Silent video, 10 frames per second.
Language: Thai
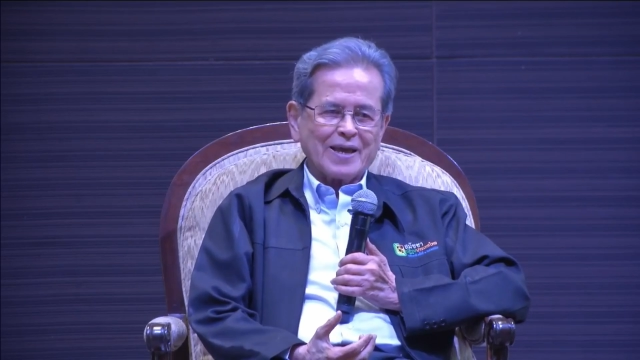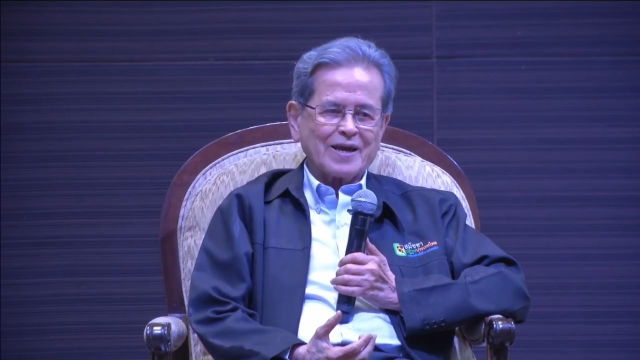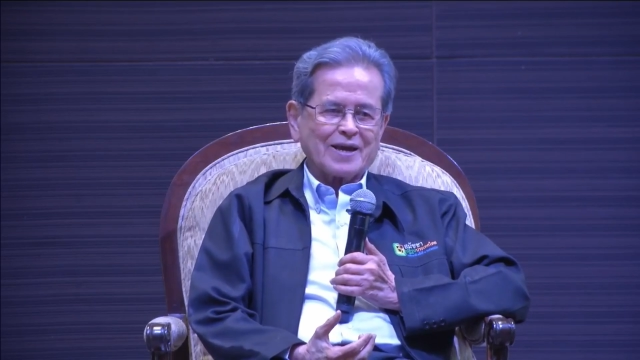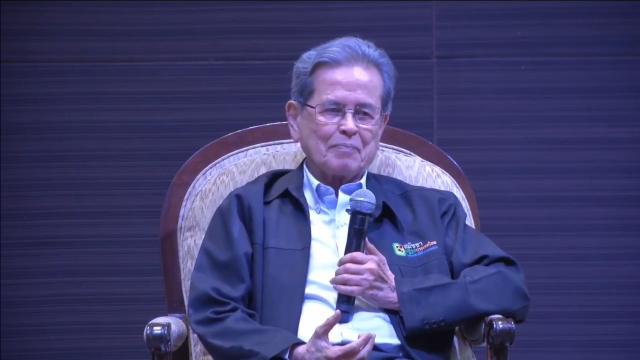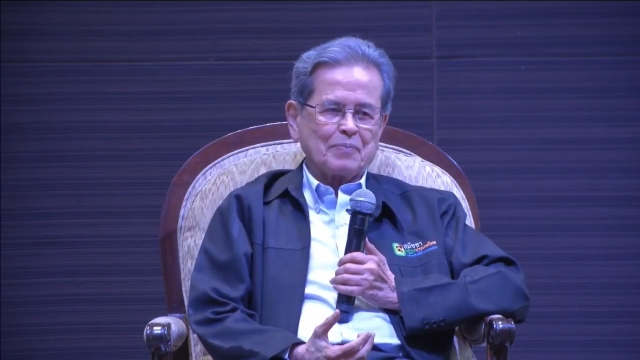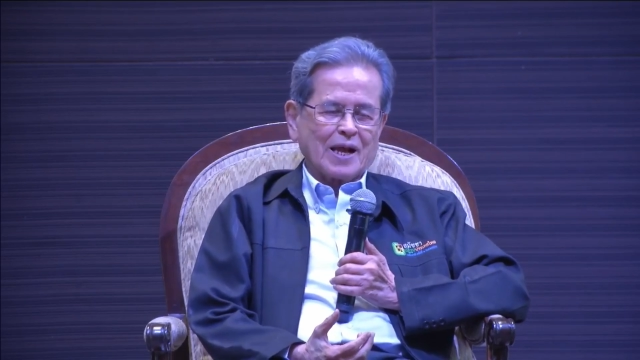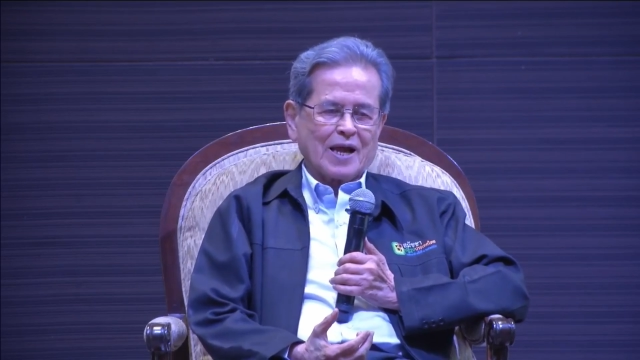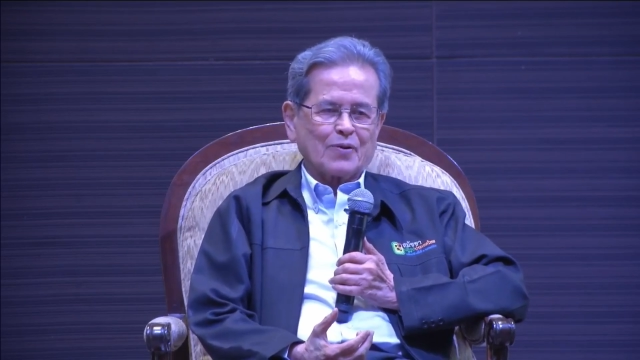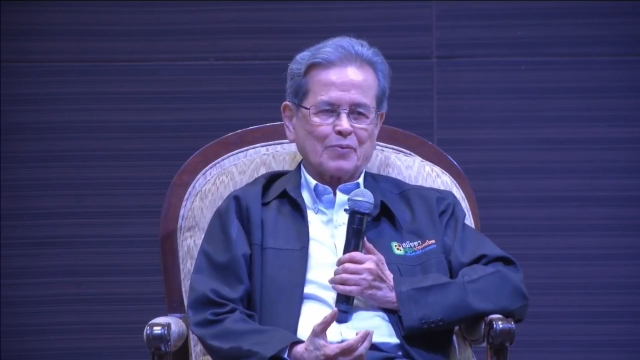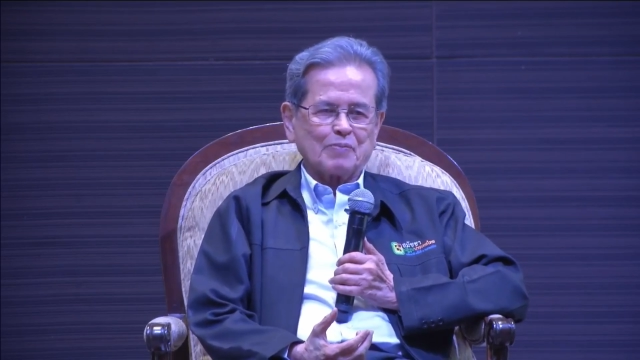กับอนาค
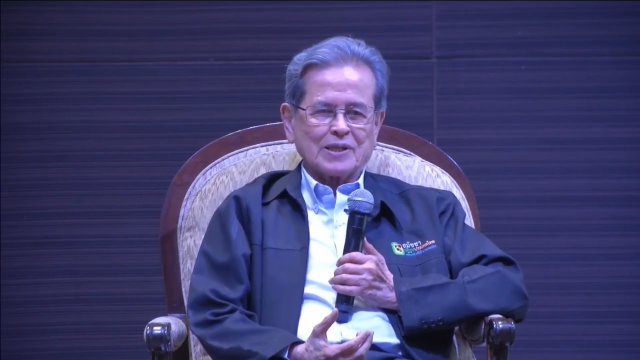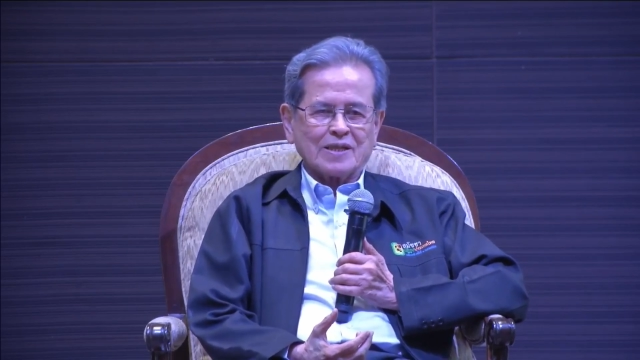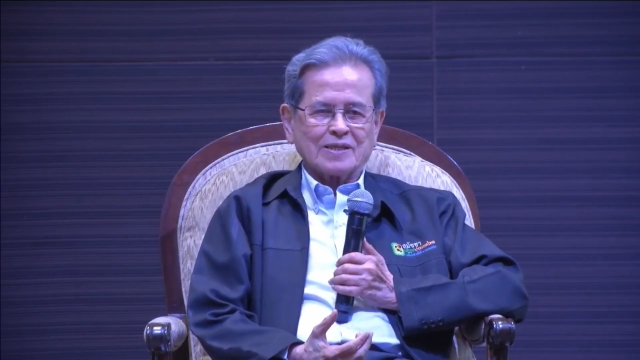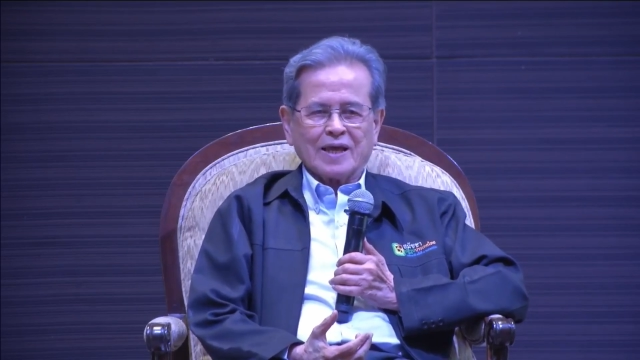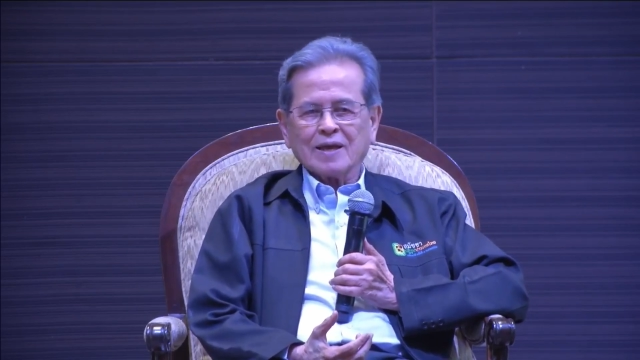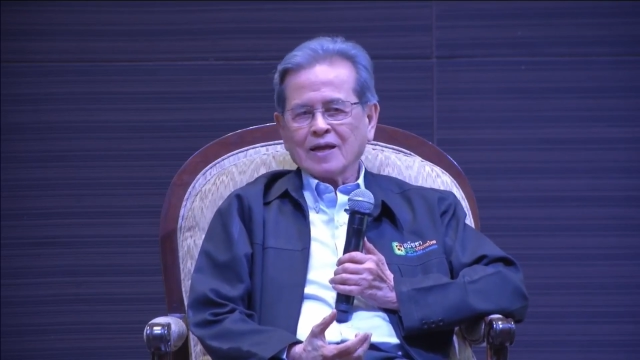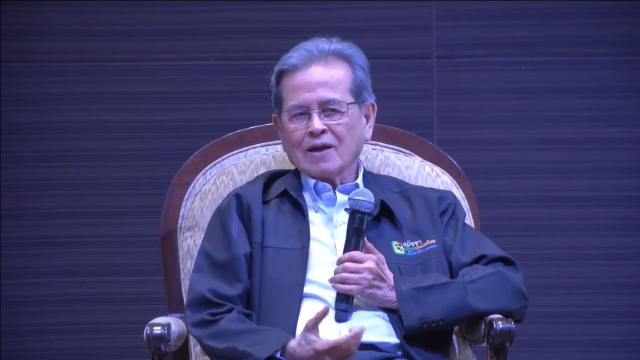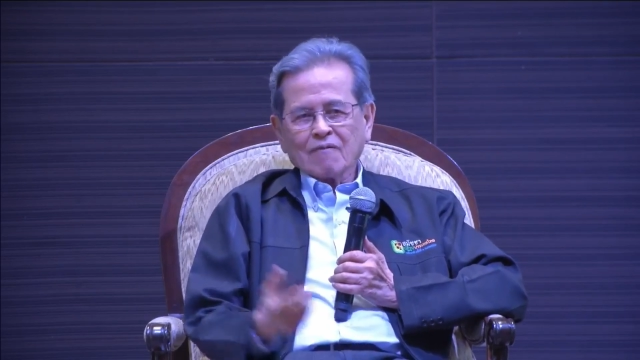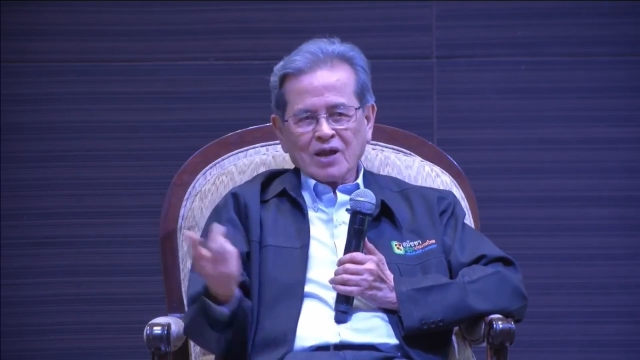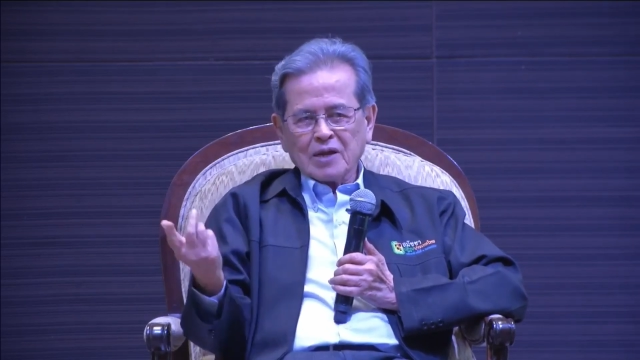ตประเทศไทย
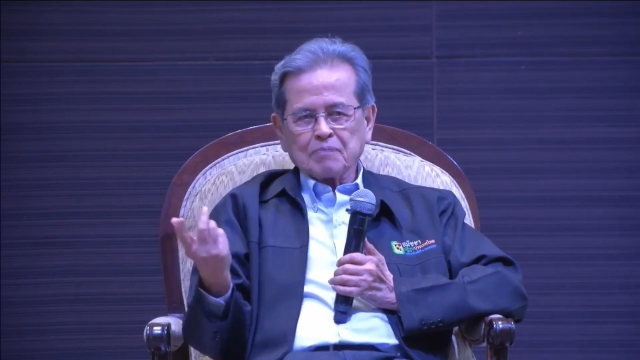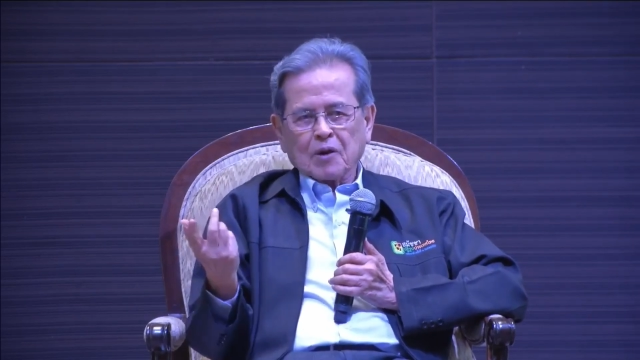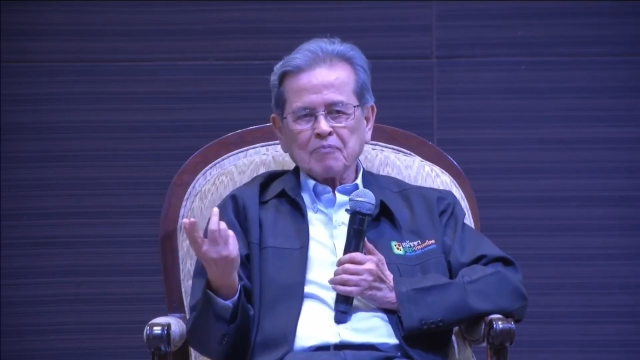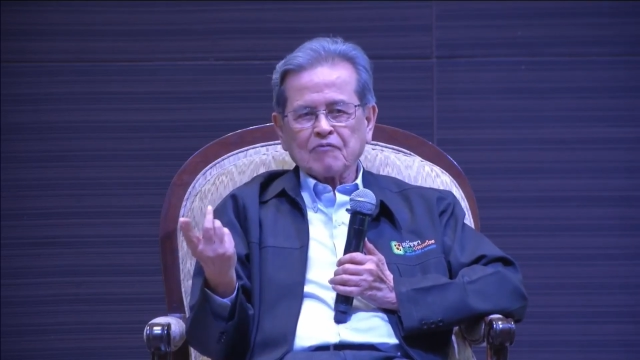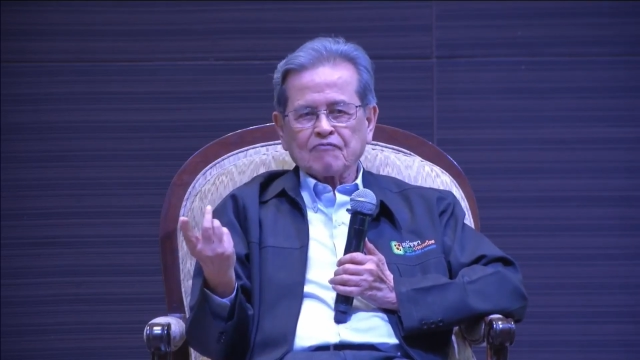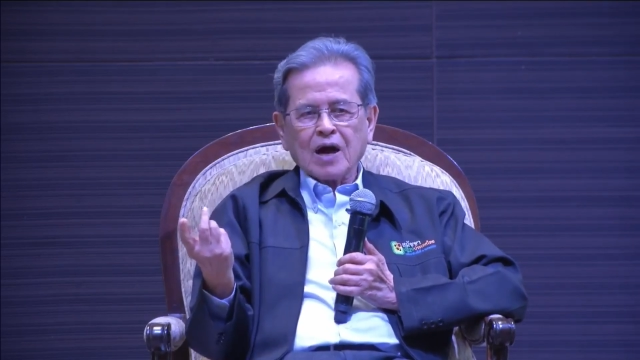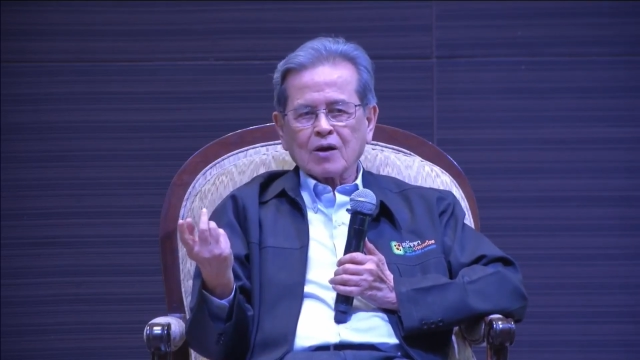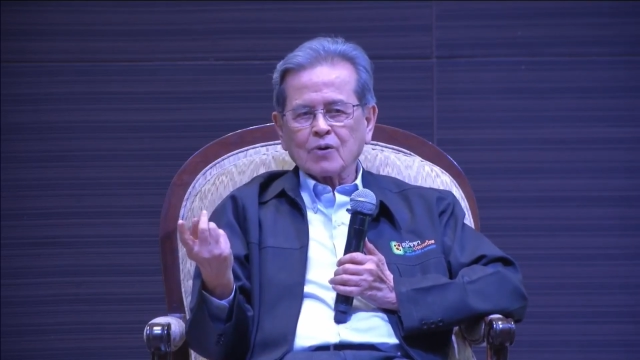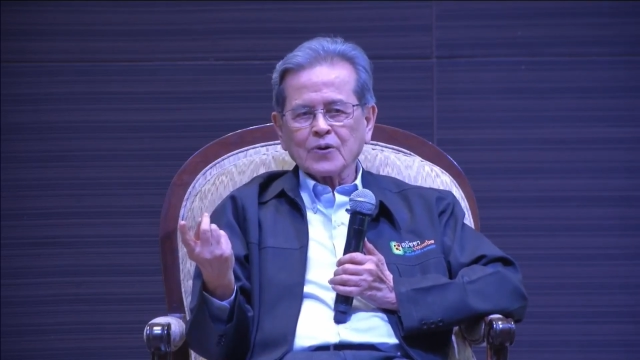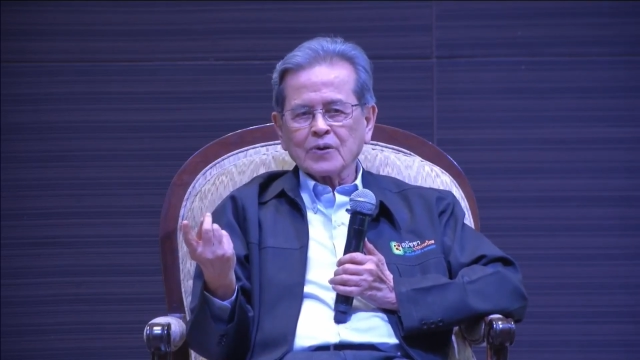วันนี้ผมมาฟัง
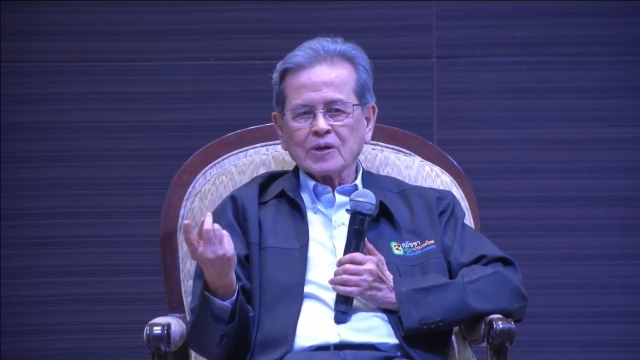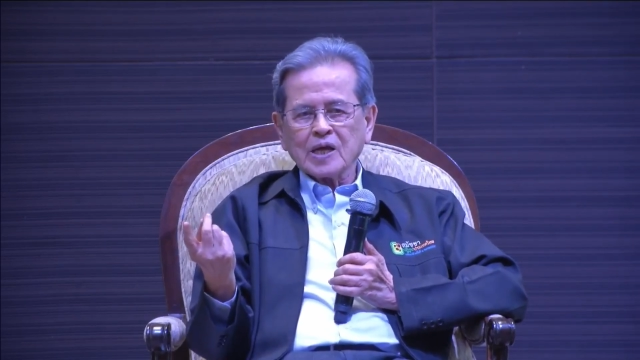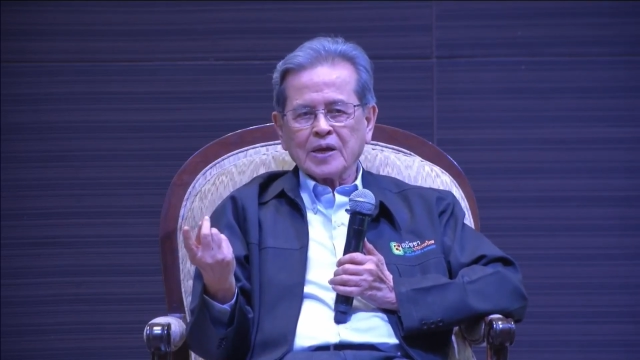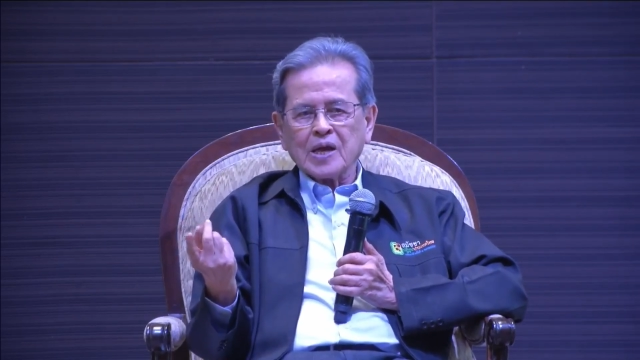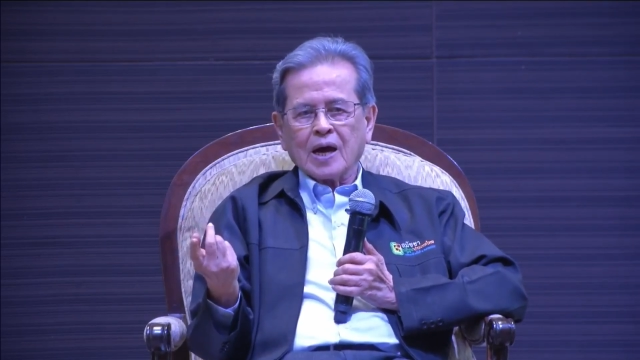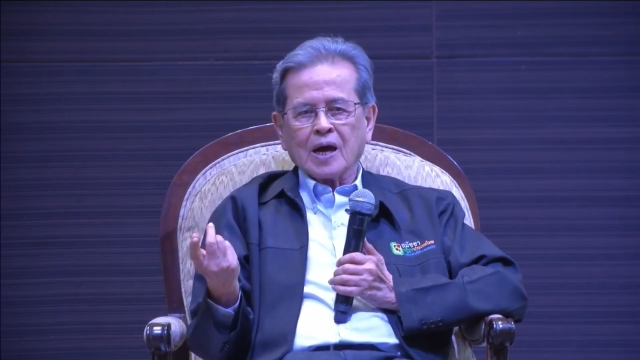คุณเอดา